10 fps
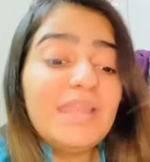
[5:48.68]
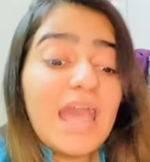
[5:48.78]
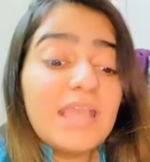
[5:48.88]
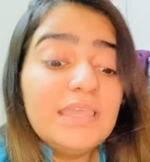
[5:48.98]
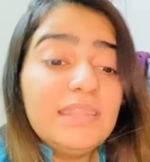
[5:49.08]

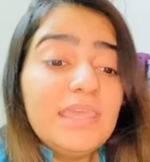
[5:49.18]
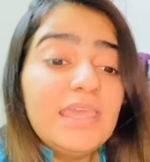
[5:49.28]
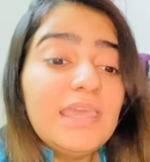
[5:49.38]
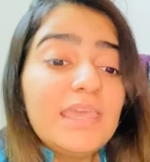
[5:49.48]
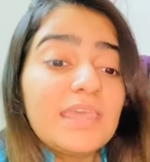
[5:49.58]
ला के
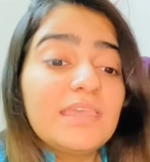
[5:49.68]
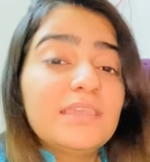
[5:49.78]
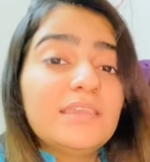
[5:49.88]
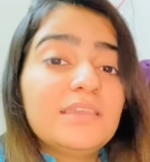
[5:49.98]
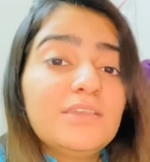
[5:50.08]

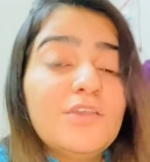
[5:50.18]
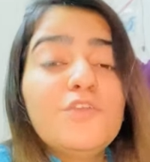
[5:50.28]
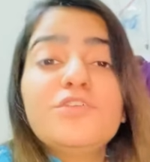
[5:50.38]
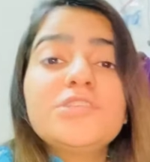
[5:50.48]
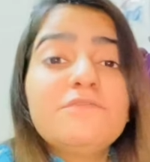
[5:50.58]

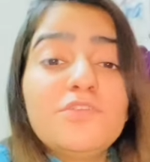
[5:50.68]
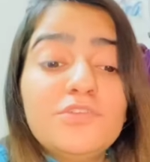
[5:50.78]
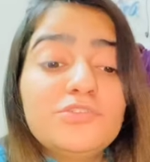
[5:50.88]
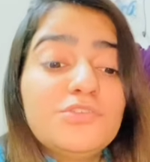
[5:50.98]
दे उसे वो